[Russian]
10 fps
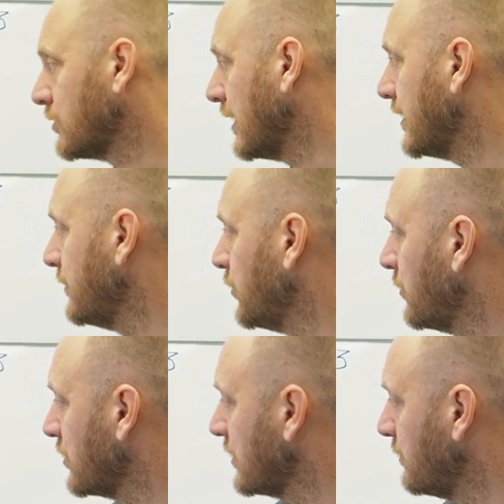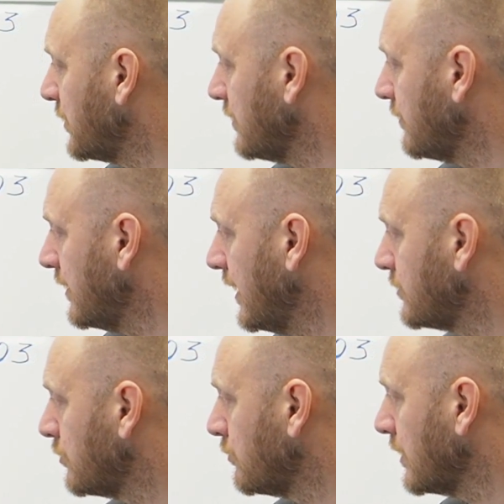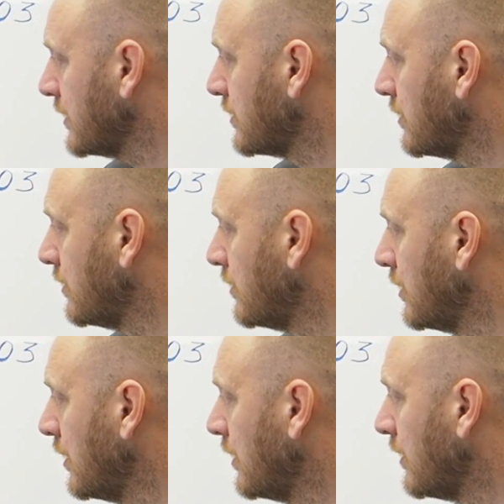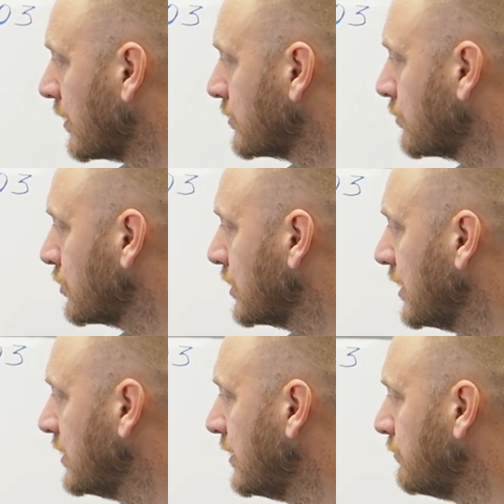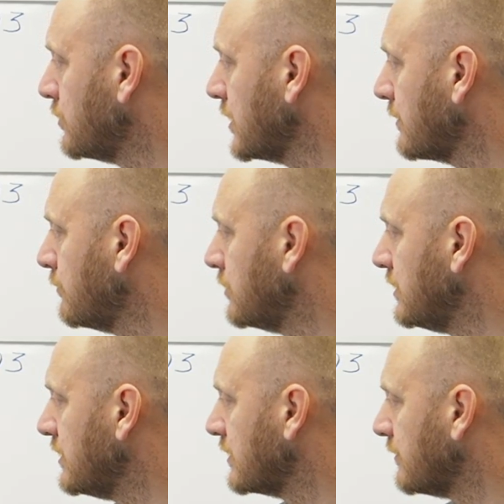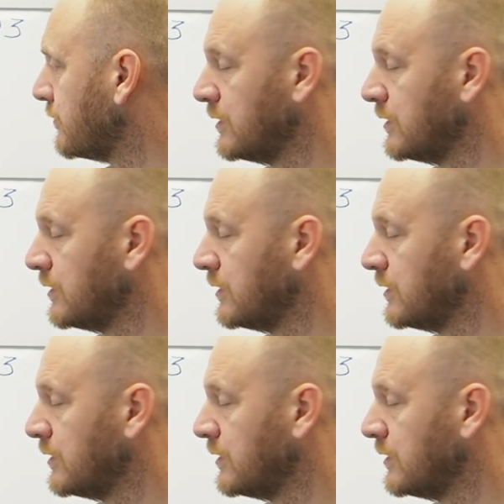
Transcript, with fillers: Каким образом появляется у нас разрушение вот этих вот дисков?